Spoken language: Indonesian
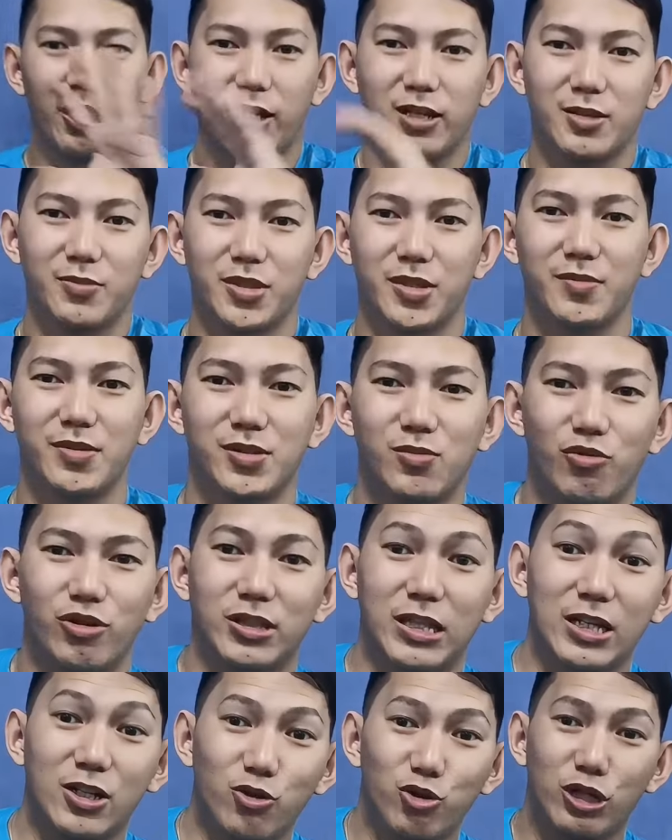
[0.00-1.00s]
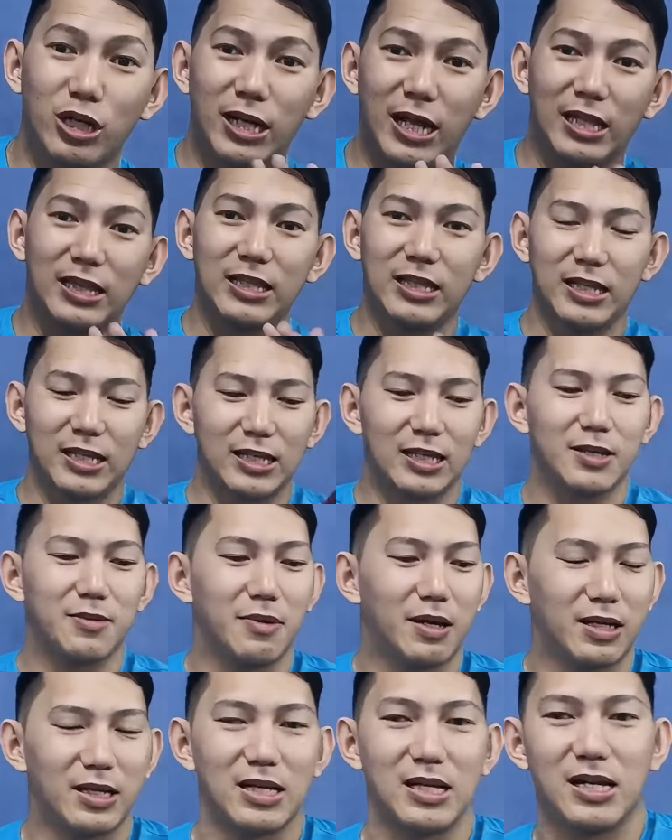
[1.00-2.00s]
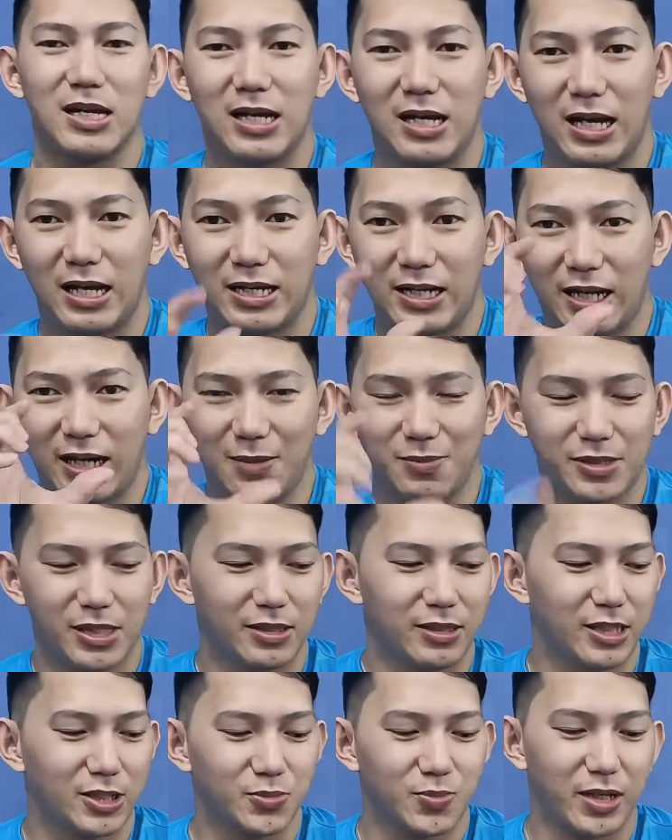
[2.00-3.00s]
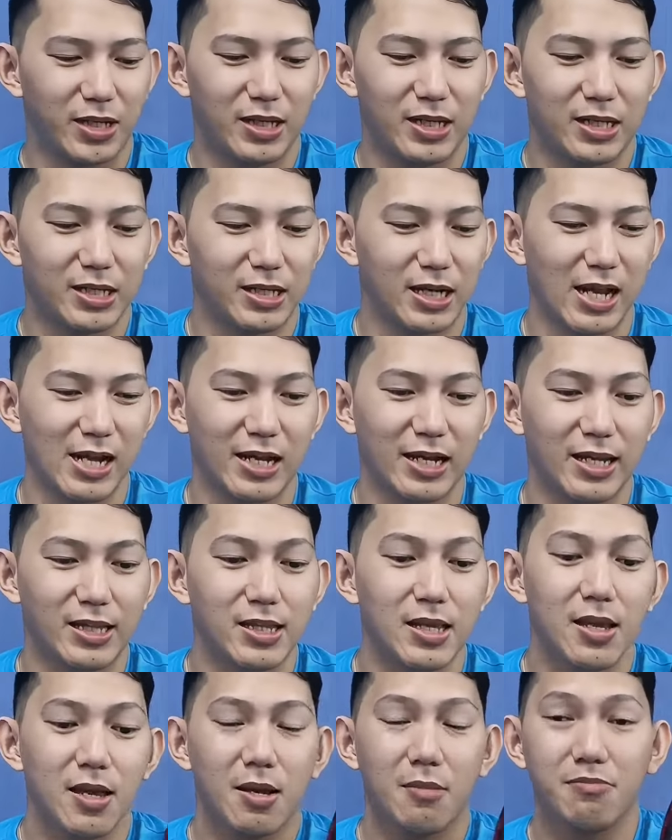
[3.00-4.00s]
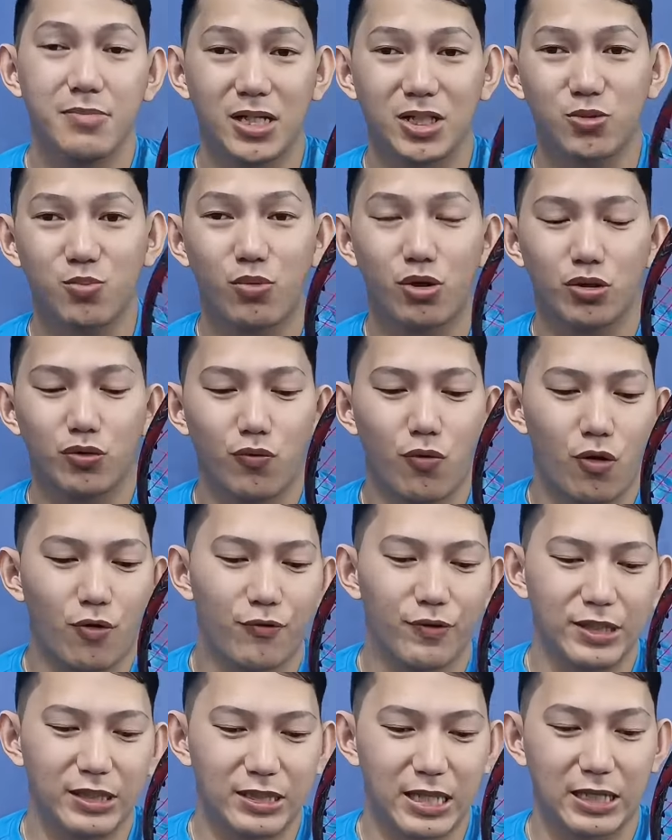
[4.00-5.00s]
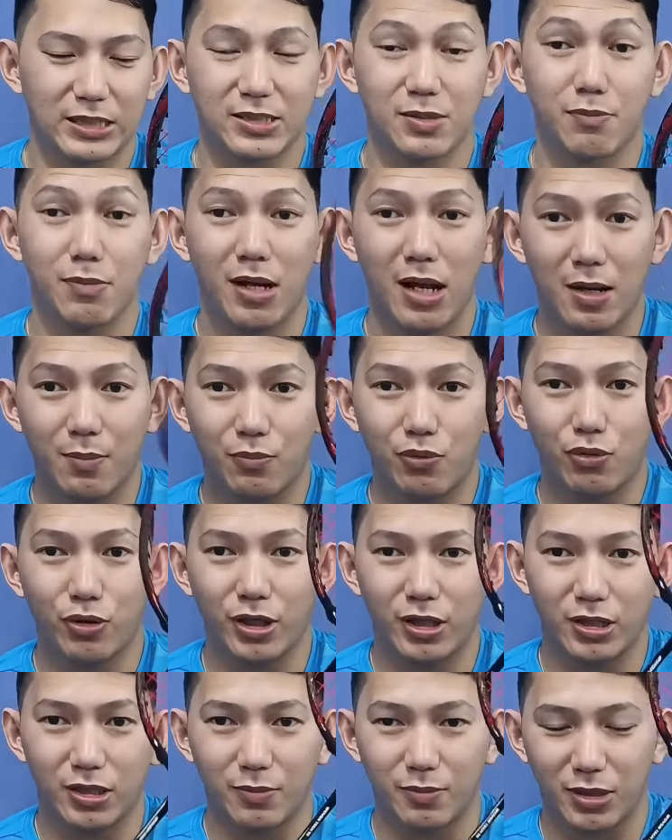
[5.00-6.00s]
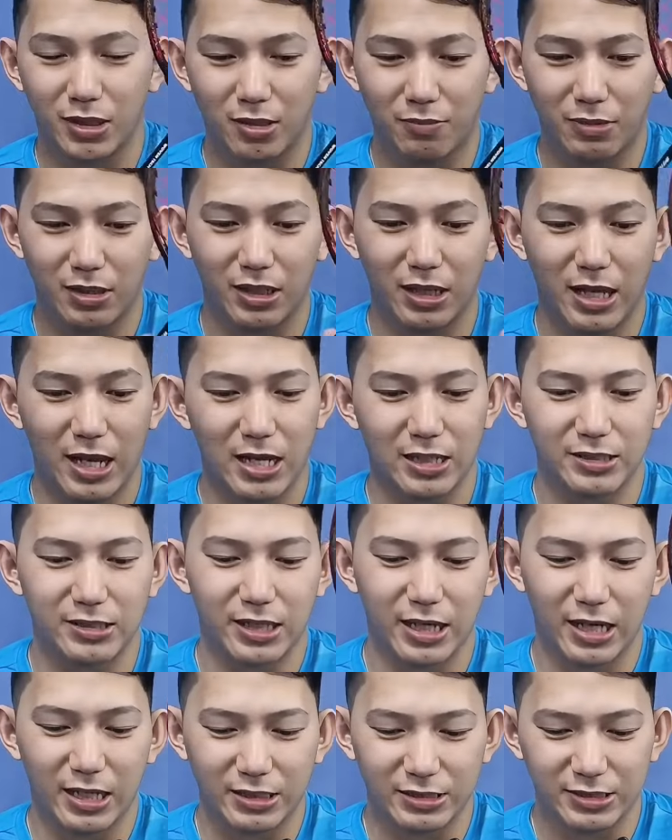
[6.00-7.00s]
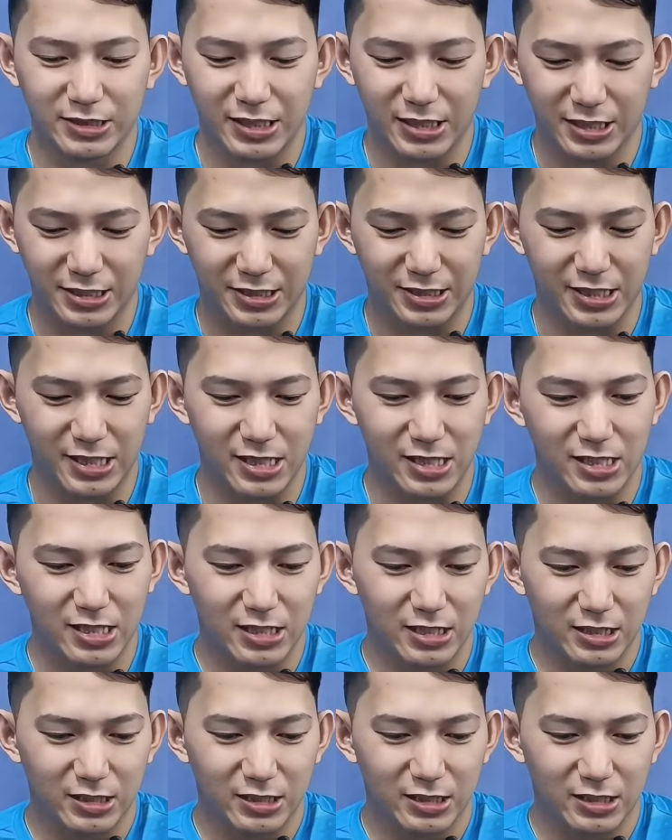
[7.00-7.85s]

Oke teman-teman semua tadi udah liatin ya gimana ada klip saya test play dari raket Maxbolt Woventech 90 ini teman-teman ya Dragon Series ya